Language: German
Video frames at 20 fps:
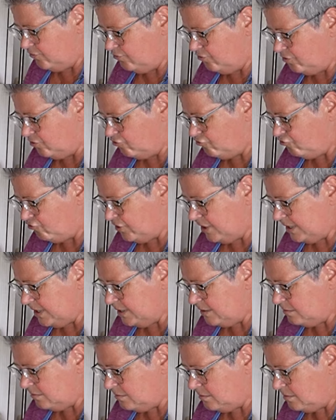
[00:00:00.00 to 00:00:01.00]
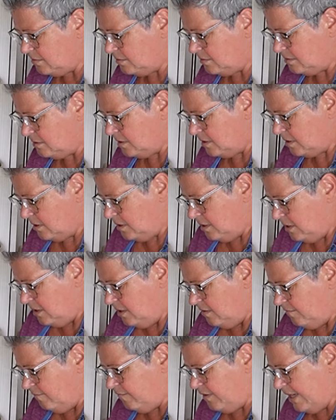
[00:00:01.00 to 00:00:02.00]
Tür stehen,
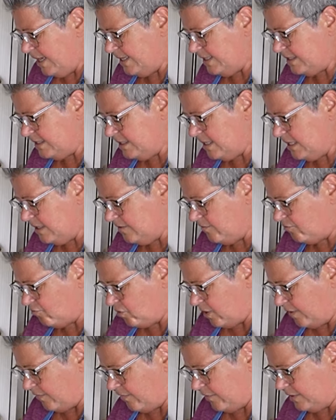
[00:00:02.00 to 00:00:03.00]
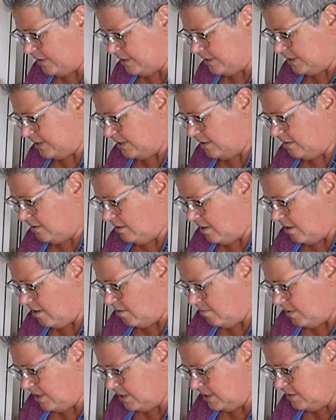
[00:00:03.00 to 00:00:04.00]
vielleicht nicht so das Richtige.
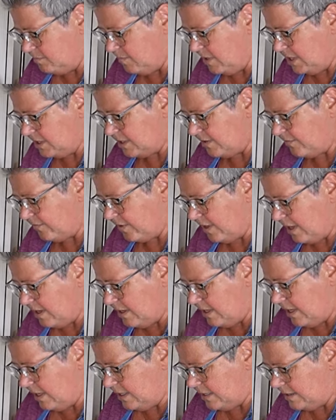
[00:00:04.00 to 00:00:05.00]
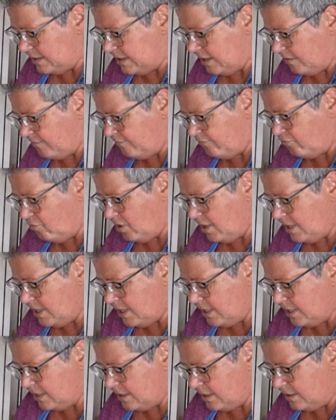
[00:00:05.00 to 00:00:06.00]
Aber ich mache das gerne einen Tag vorher,
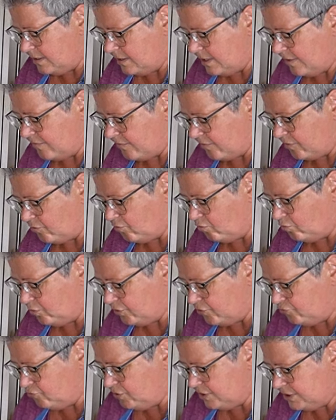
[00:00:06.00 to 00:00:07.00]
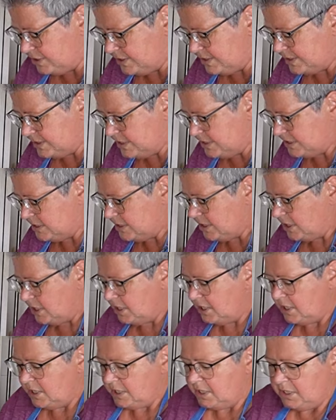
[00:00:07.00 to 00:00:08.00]
dann kann das in Ruhe durchziehen.
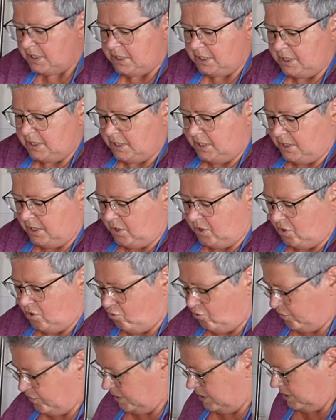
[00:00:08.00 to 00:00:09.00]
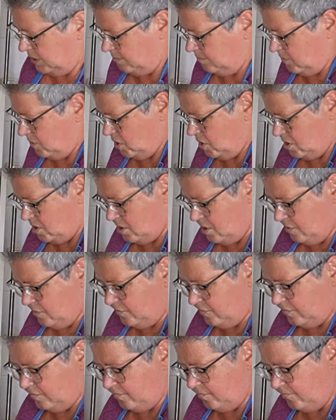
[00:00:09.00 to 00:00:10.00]
Außerdem
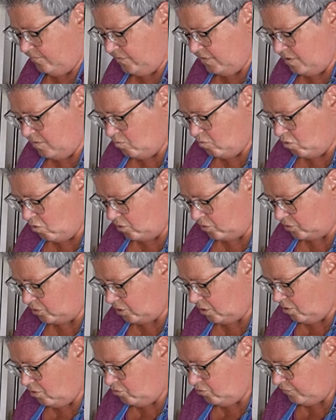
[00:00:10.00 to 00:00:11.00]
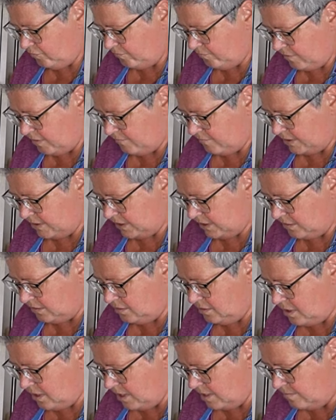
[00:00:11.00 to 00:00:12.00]
sitzen wir morgen draußen, weil wir den
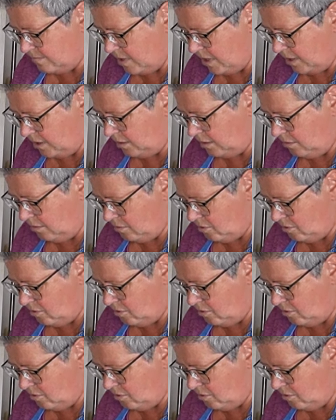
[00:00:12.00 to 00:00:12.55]
Grill anmachen.